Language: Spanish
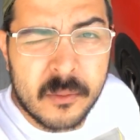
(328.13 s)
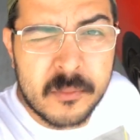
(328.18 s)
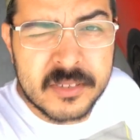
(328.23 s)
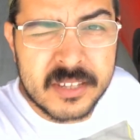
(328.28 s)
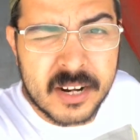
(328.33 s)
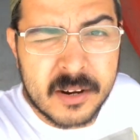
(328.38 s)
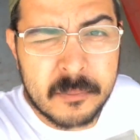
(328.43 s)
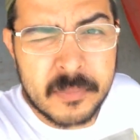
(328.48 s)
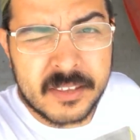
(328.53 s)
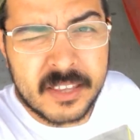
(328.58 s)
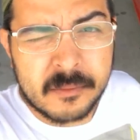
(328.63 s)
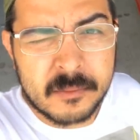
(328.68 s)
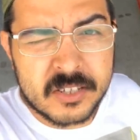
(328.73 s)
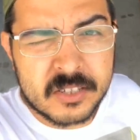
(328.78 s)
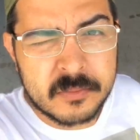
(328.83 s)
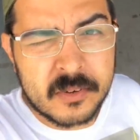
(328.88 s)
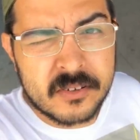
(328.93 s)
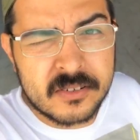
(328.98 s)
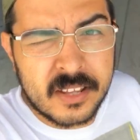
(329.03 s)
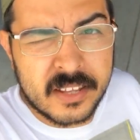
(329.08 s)
vamos a repetir
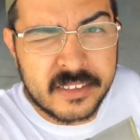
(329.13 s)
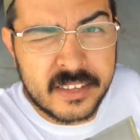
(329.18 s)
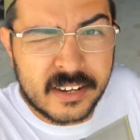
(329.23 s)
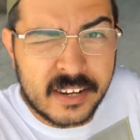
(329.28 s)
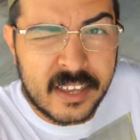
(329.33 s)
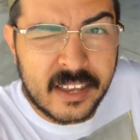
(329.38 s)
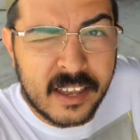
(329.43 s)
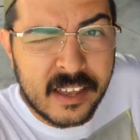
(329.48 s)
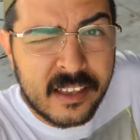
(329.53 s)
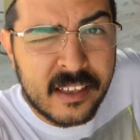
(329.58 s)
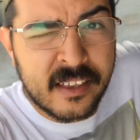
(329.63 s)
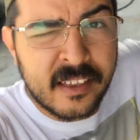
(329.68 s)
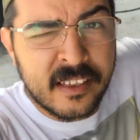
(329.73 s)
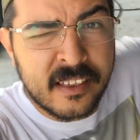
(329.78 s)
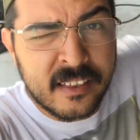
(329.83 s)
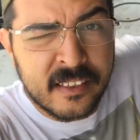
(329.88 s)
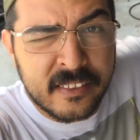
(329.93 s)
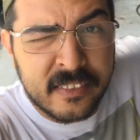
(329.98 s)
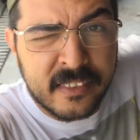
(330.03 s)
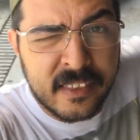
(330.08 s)
más o menos la técnica
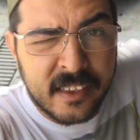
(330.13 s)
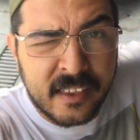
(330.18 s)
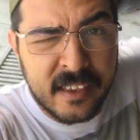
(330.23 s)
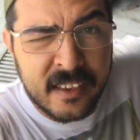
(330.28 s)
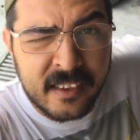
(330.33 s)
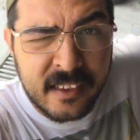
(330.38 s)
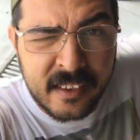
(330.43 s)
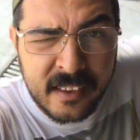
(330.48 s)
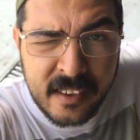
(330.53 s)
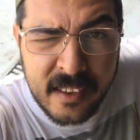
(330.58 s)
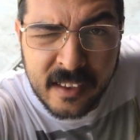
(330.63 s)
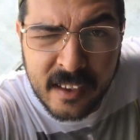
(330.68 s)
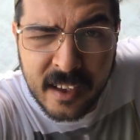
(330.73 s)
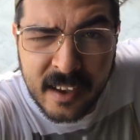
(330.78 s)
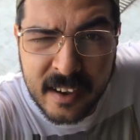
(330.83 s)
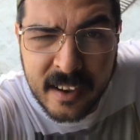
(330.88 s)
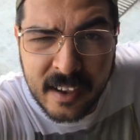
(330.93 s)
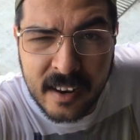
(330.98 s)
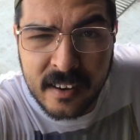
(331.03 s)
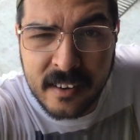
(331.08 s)
de
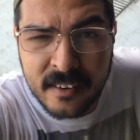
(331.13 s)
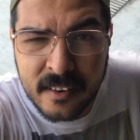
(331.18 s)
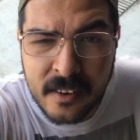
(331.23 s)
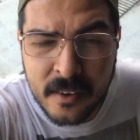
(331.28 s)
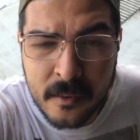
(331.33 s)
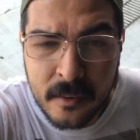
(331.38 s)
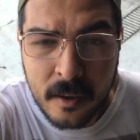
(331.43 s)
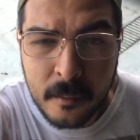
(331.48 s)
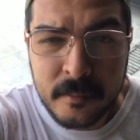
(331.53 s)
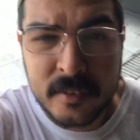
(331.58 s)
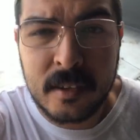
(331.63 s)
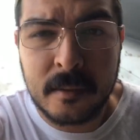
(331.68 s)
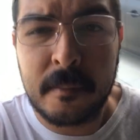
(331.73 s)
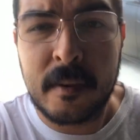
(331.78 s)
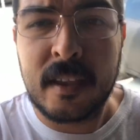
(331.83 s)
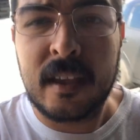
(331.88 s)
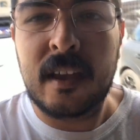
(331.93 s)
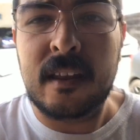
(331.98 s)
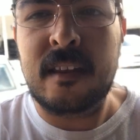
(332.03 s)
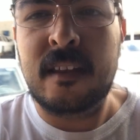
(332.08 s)
aquel. Vamos a
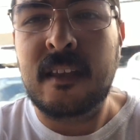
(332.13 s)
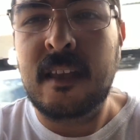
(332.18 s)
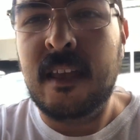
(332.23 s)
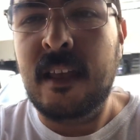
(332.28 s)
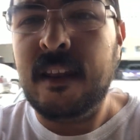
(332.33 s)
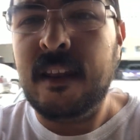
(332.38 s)
aplicar